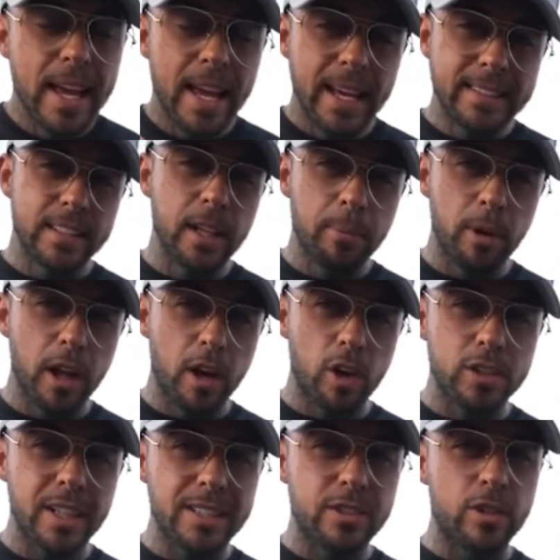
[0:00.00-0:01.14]
este tipo de
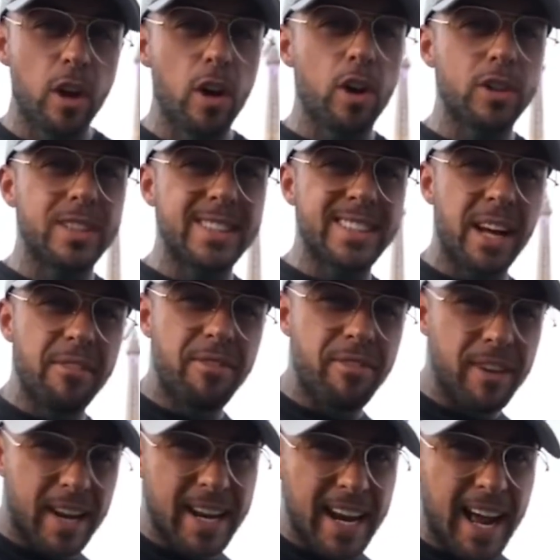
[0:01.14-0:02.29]
cosas solo que os están
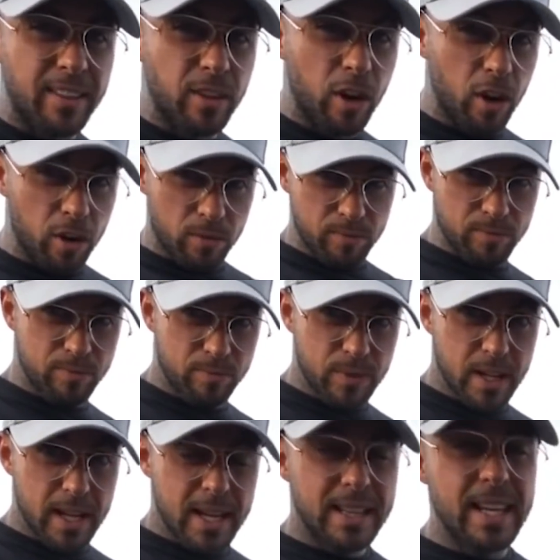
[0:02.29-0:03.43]
frenando
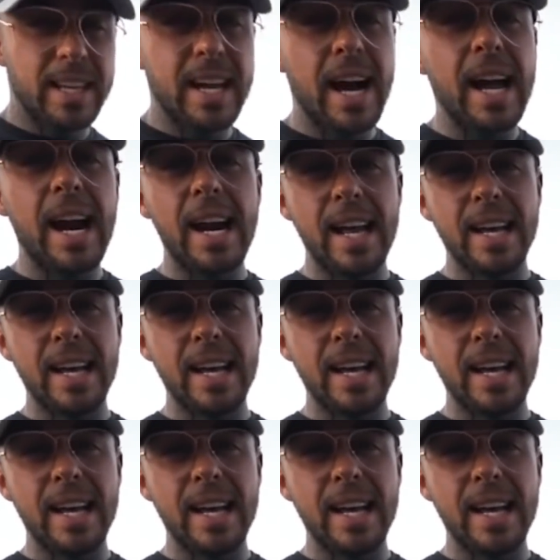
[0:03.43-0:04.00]
de llegar al